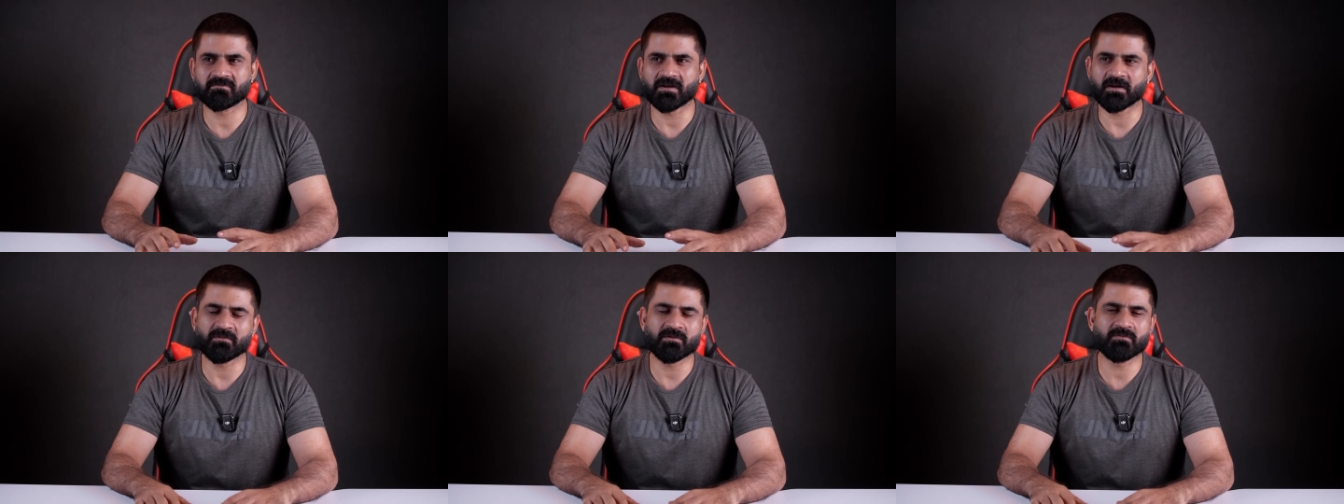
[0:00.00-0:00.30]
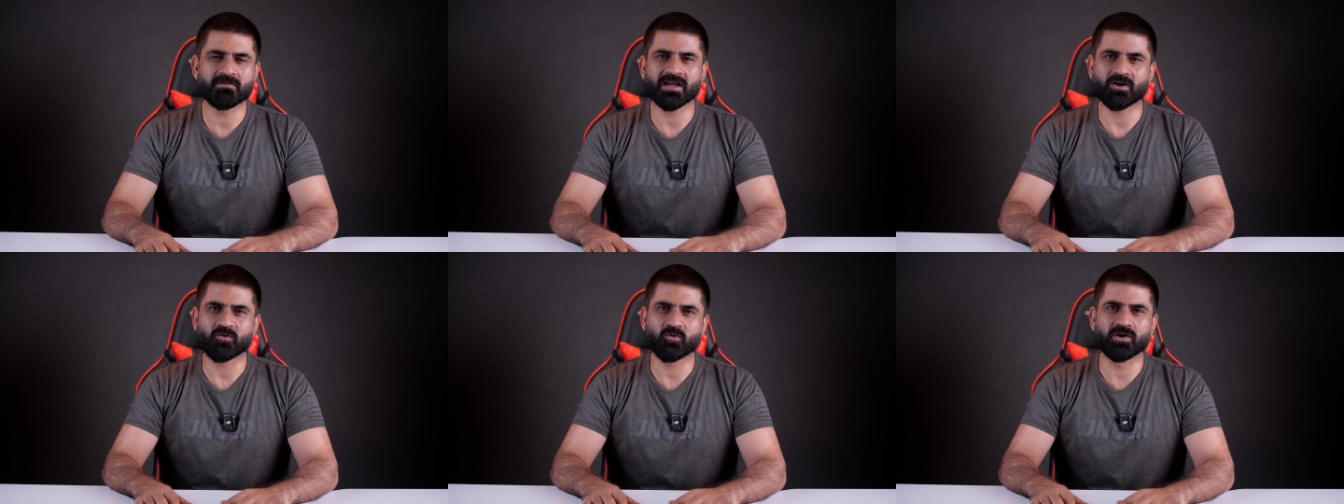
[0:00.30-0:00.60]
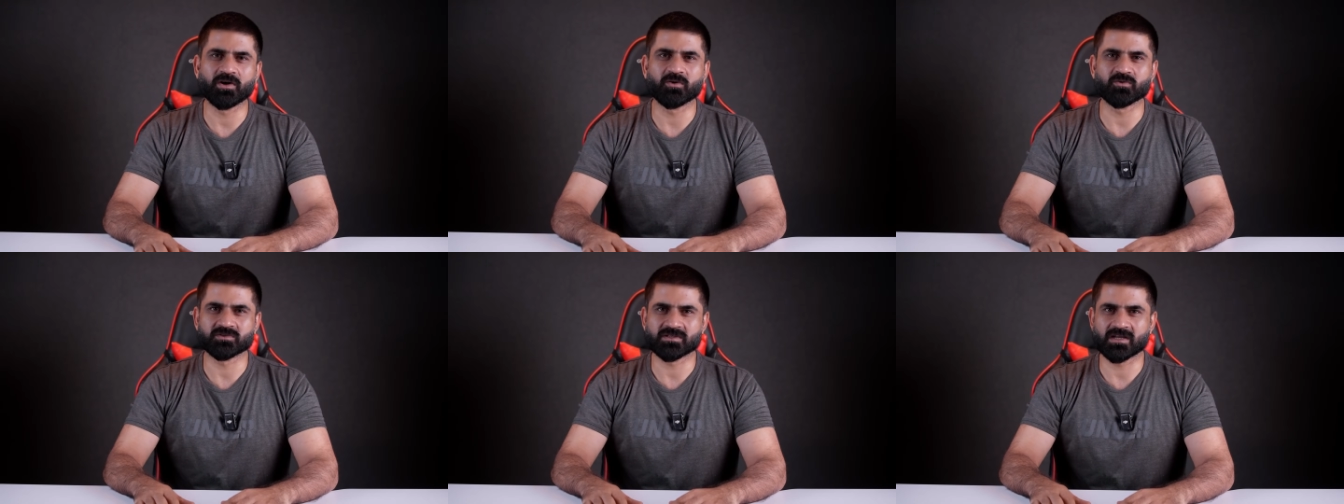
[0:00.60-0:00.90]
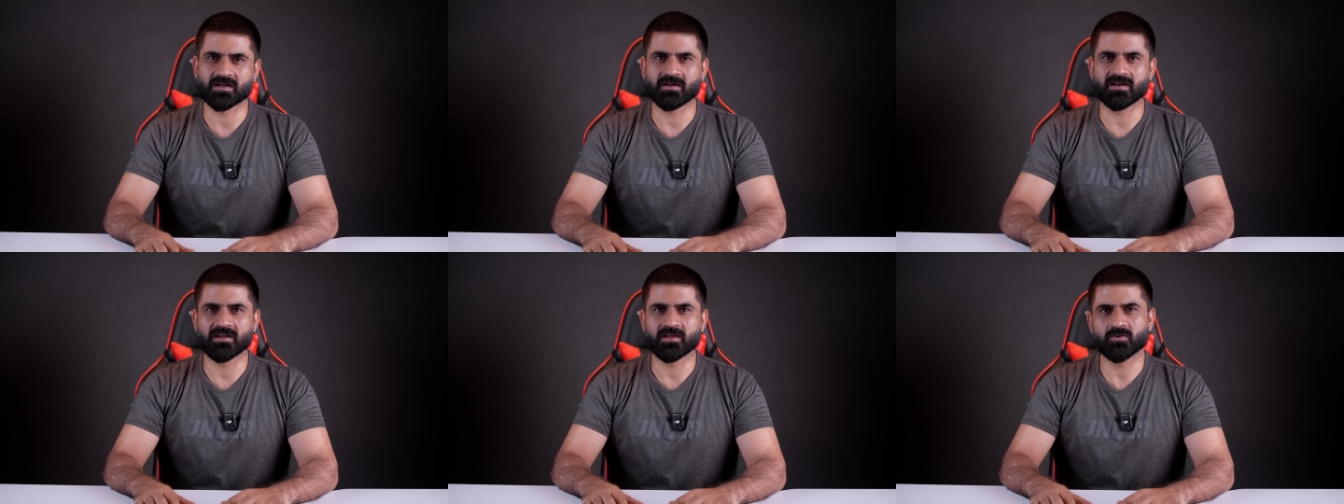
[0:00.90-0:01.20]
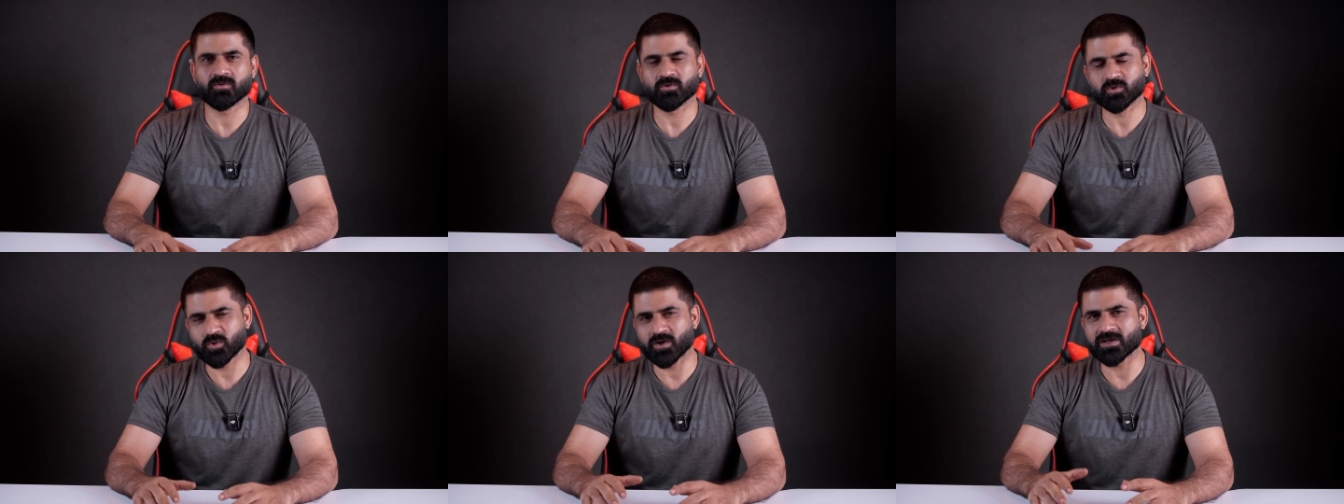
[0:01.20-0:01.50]
अभी भी एक्यूरेट उस तरह
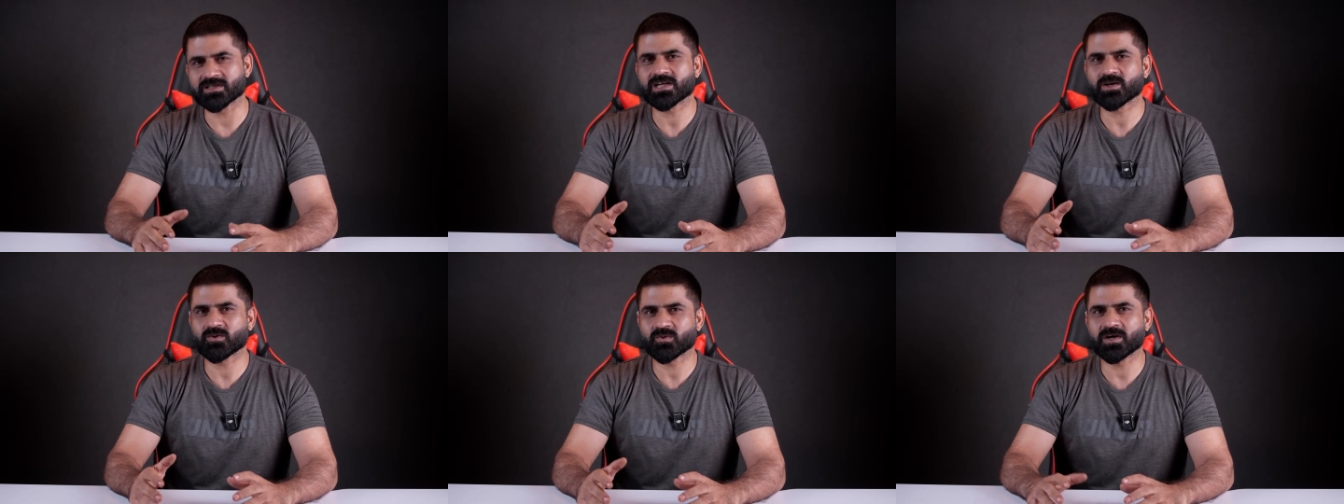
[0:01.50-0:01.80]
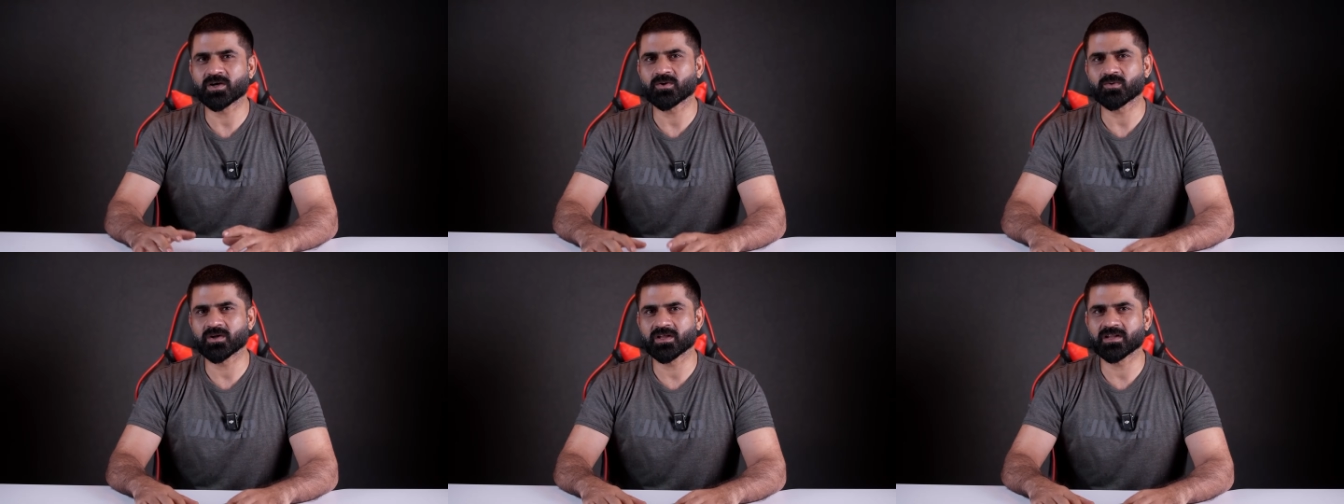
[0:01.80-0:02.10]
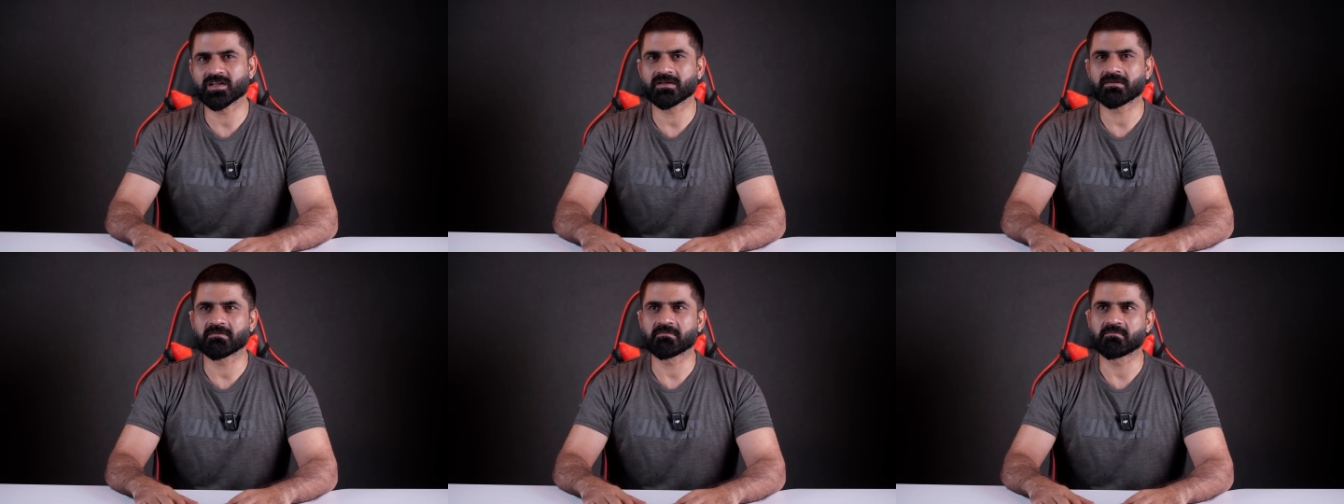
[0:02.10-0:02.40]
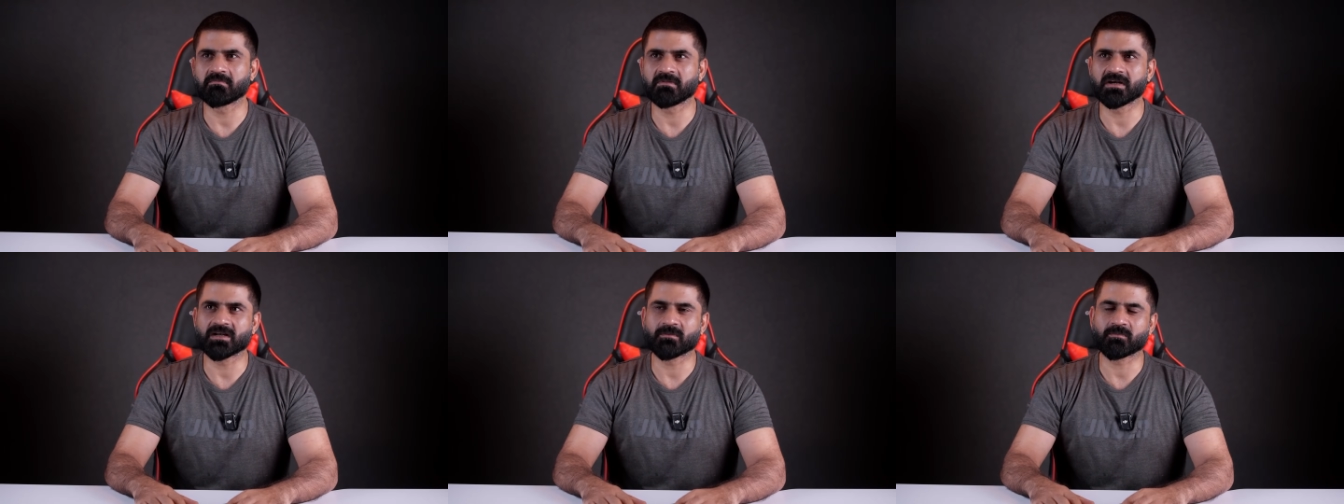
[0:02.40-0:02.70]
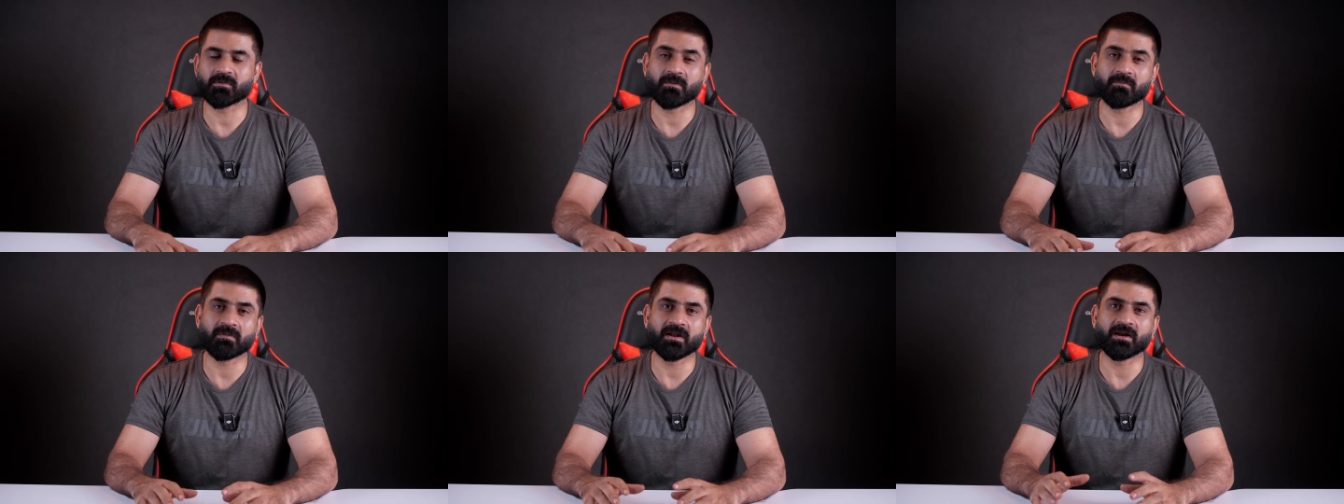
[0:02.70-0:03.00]
नहीं हो थोड़ा सा एक्यूरेट होने दें
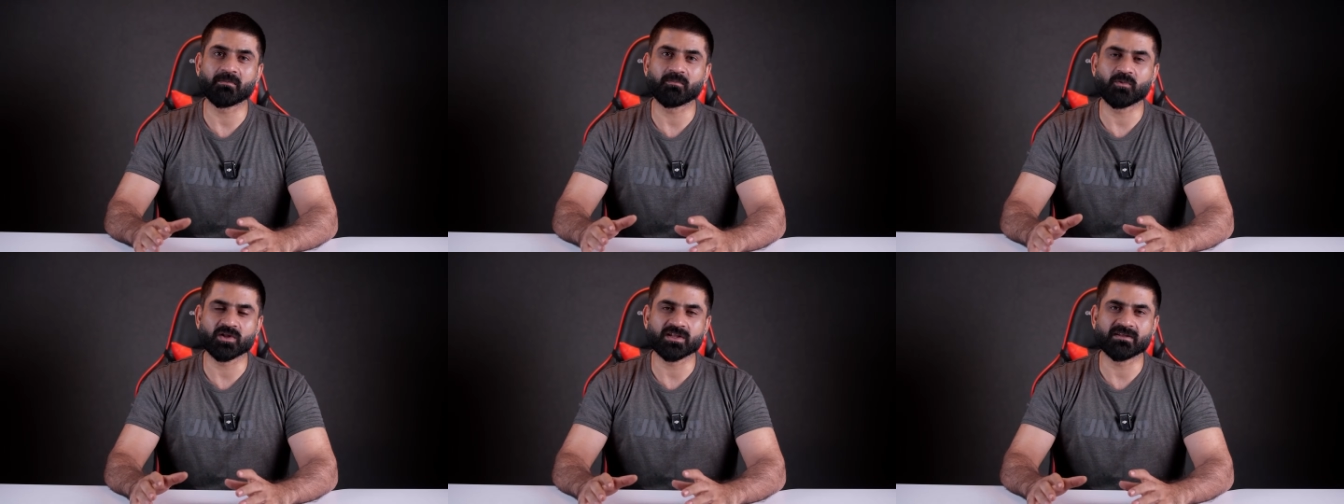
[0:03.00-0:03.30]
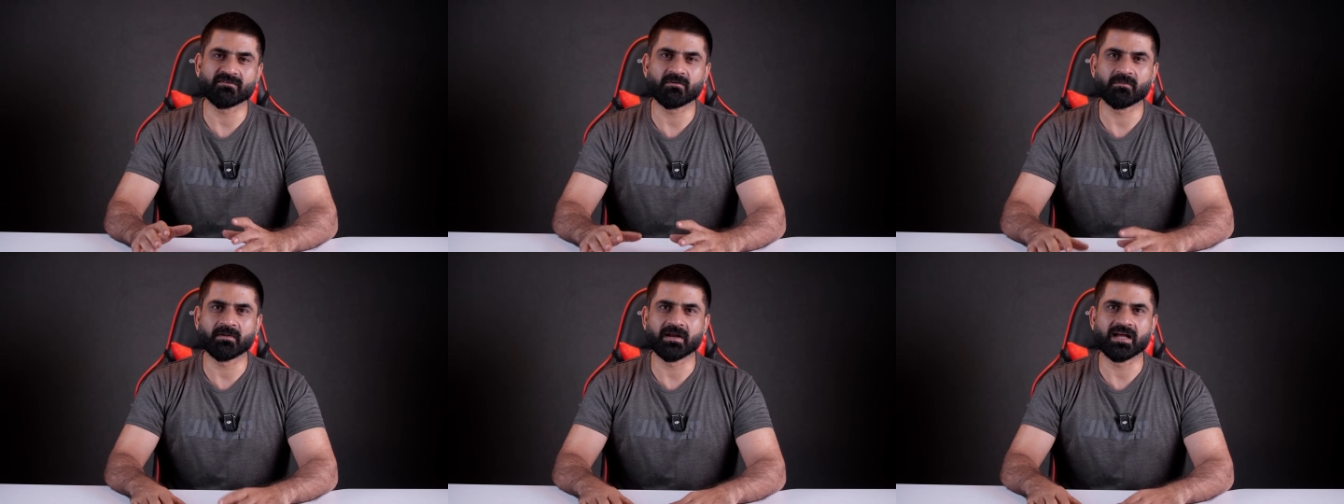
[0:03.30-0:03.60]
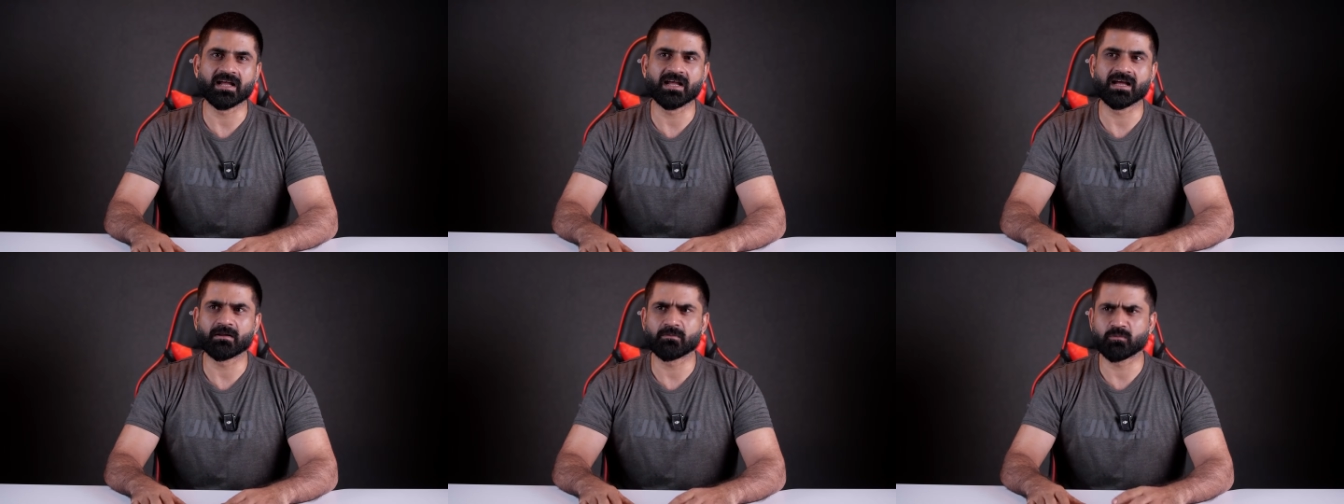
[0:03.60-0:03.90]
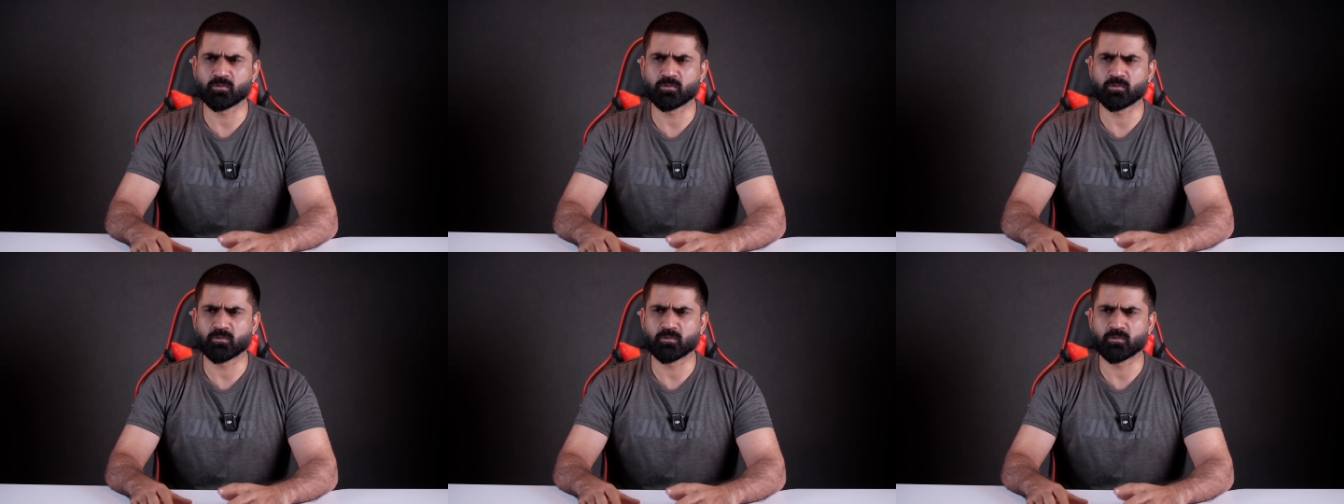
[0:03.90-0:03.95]
मीटअप का प्लान बहुत दफ़ा बनाया